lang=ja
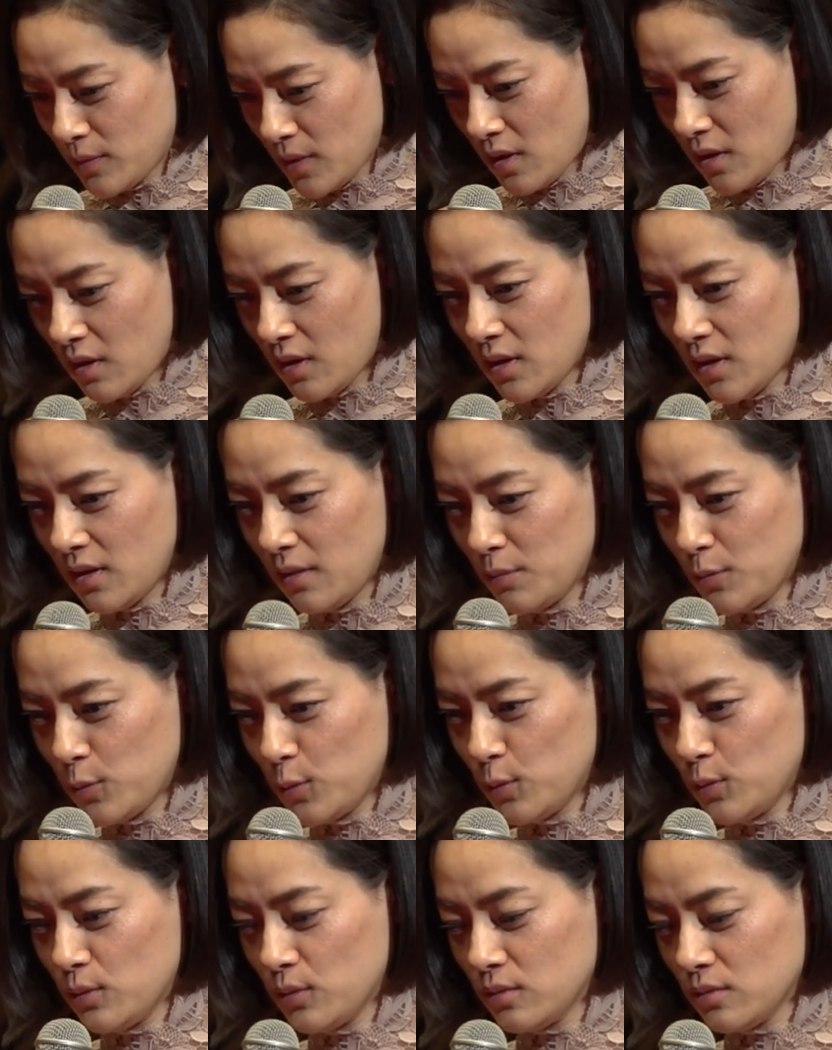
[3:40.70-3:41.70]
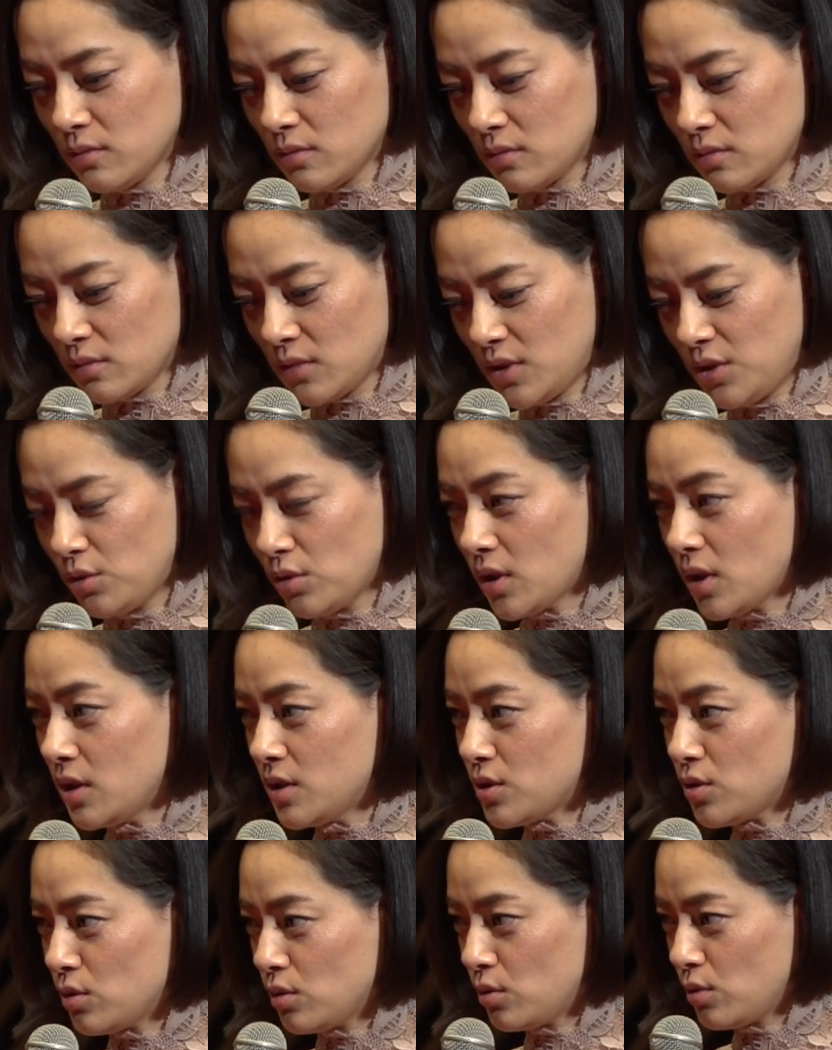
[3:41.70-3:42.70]
はい、もう休館
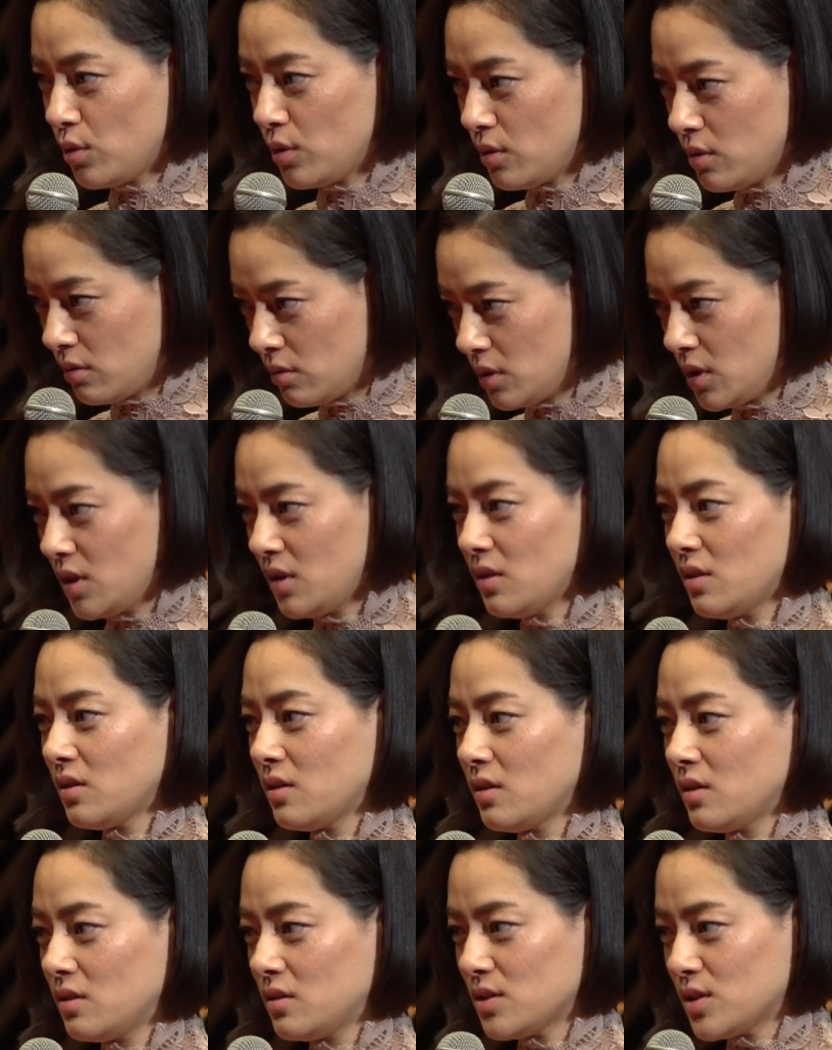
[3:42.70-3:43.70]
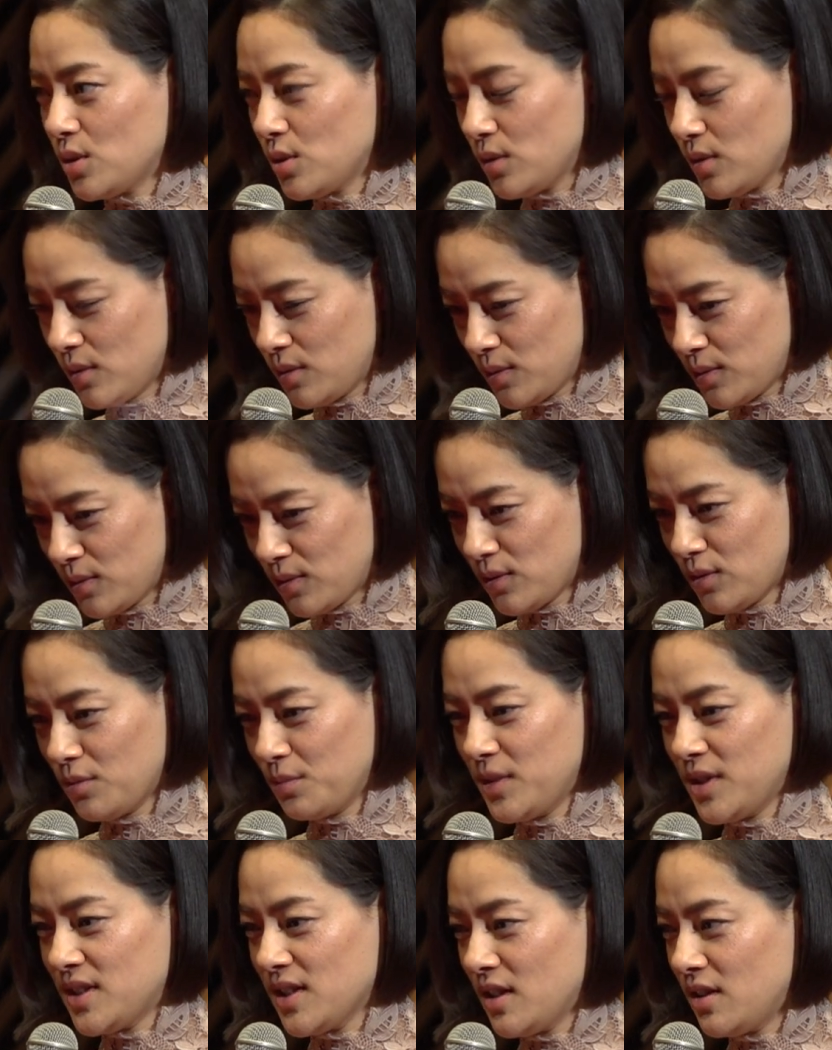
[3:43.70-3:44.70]
長のようにずっと
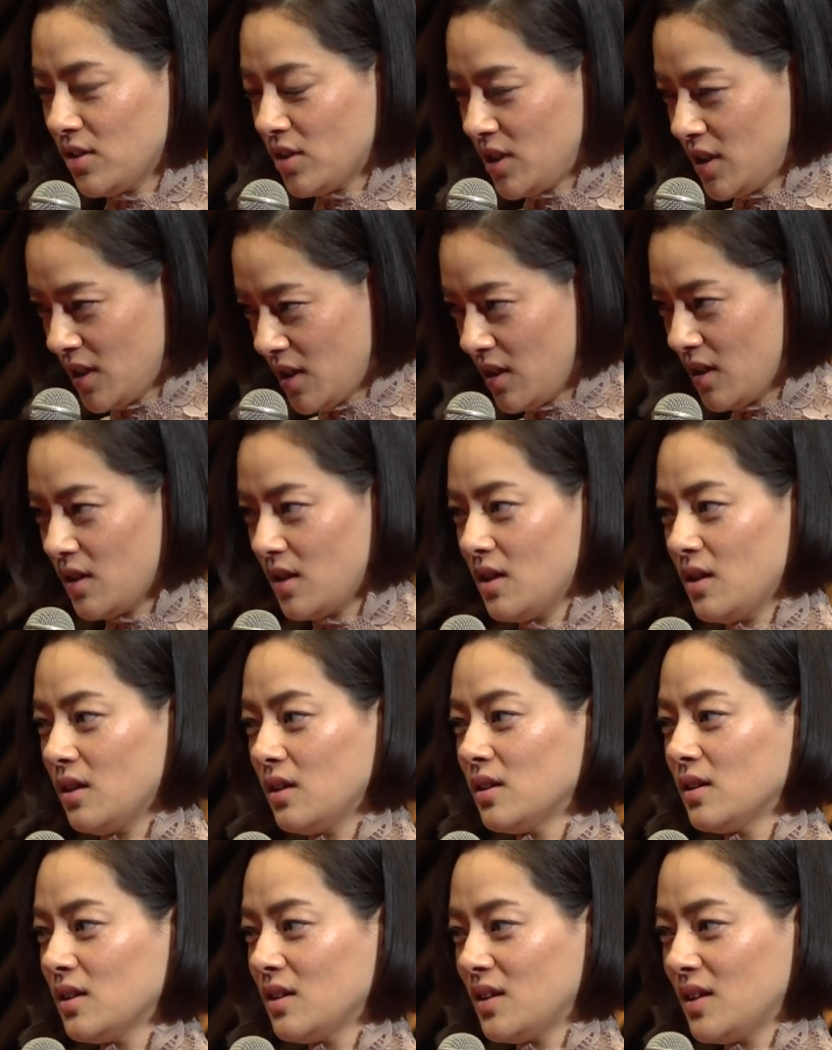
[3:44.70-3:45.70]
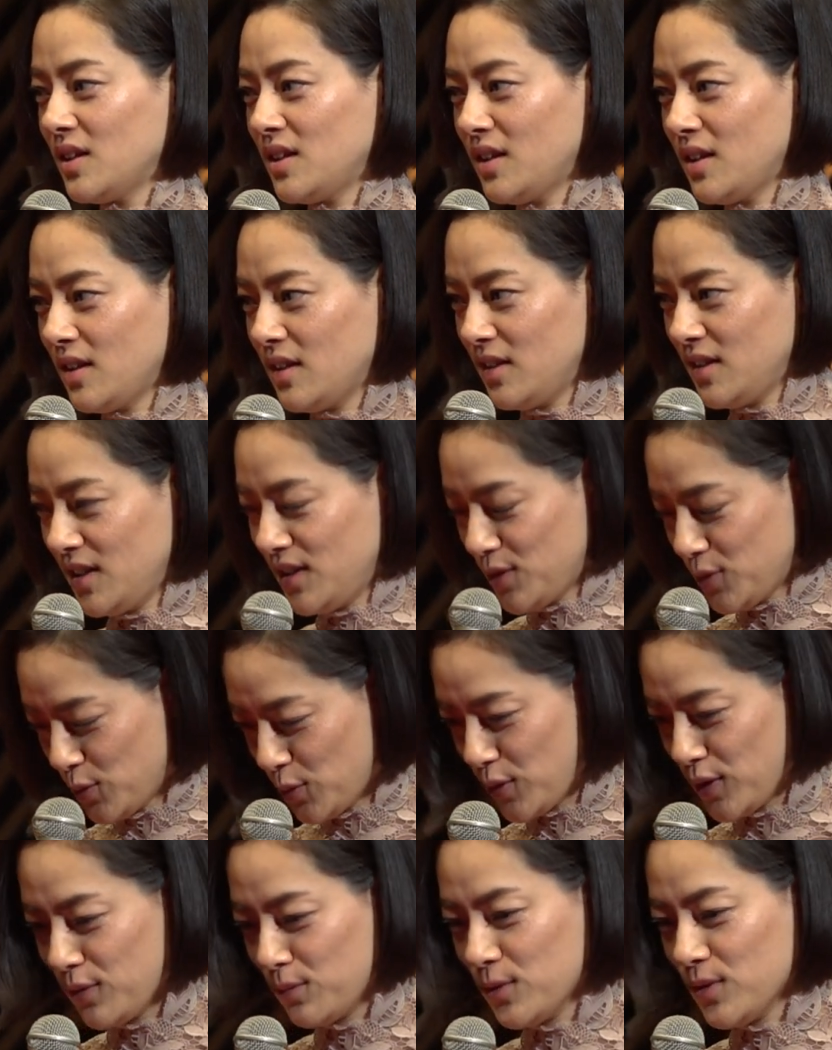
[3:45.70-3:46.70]
道歩きながら、家にいる
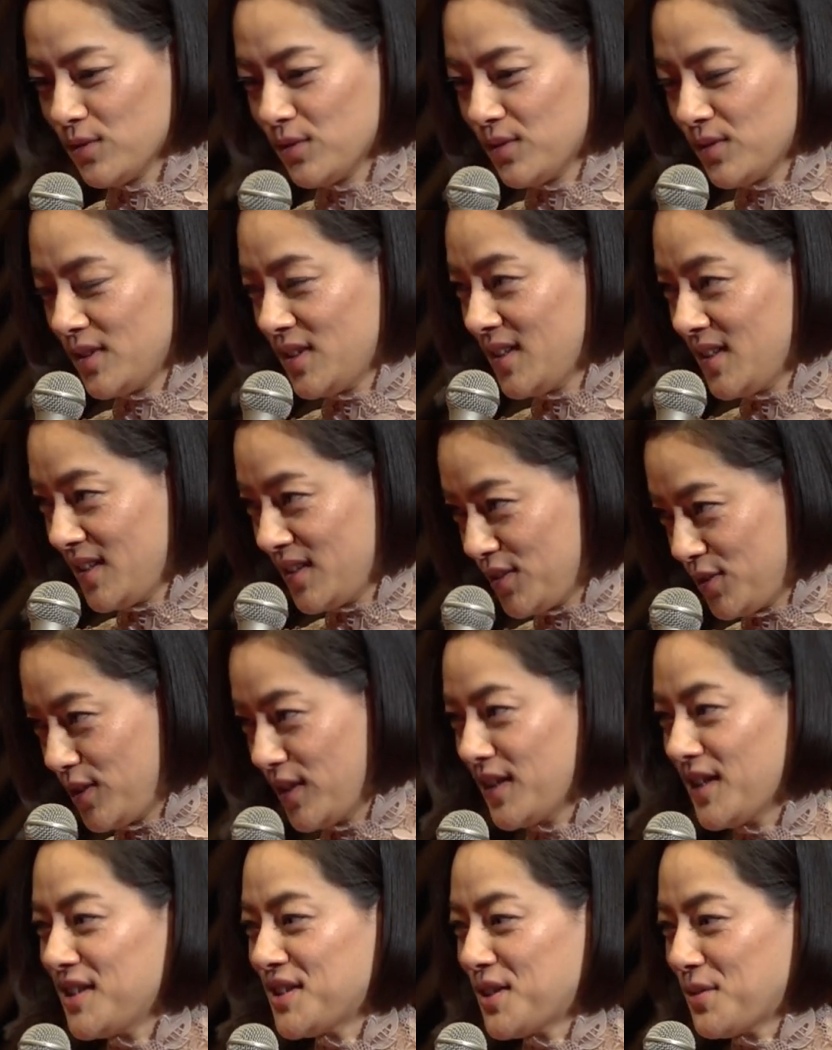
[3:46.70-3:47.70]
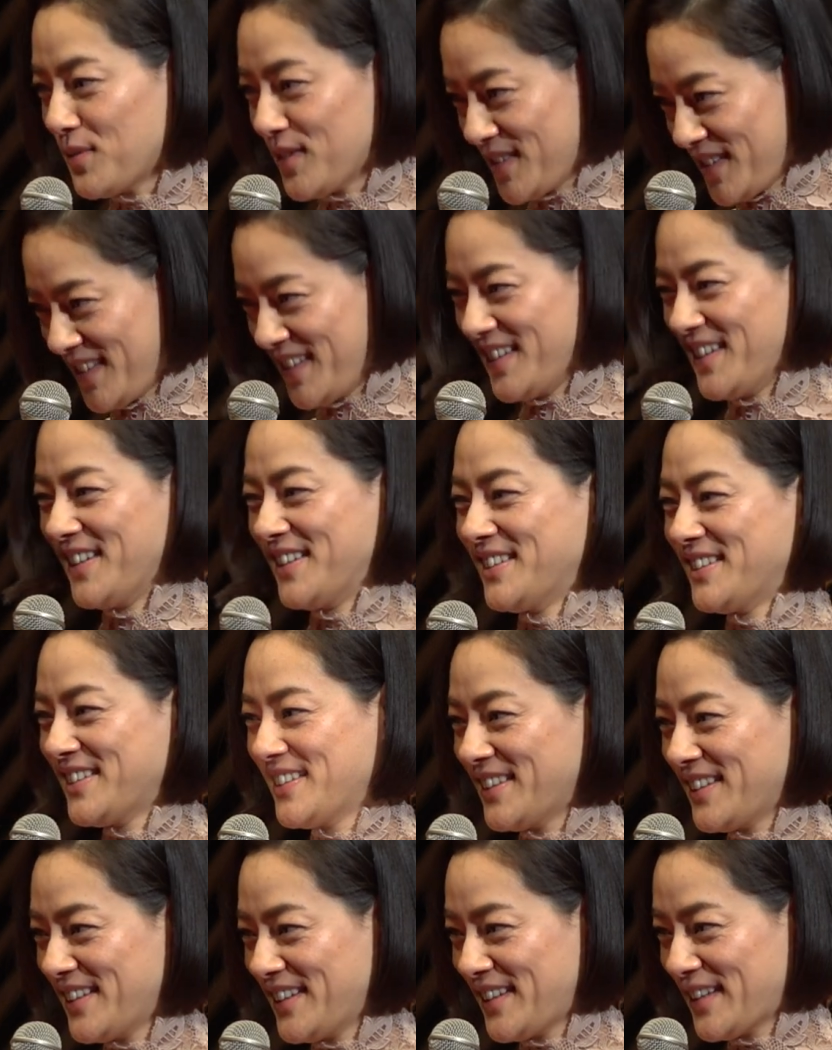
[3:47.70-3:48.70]
時も繰り返してました。
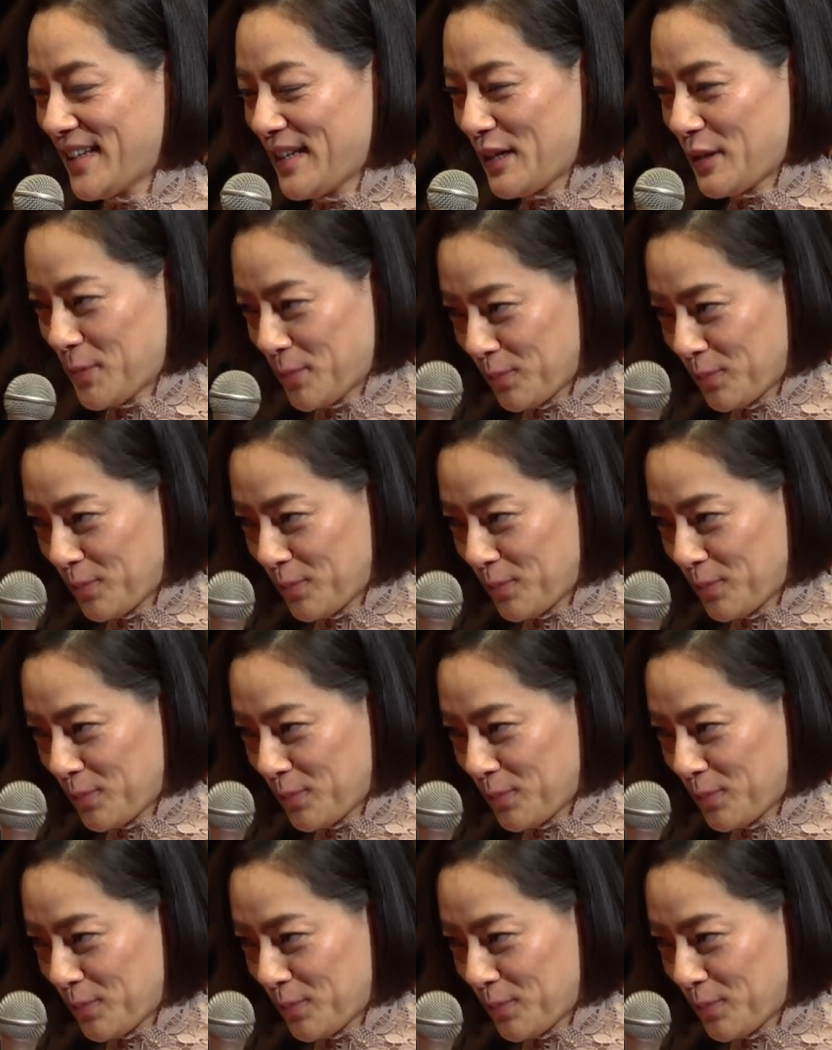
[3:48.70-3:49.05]
あ、ね、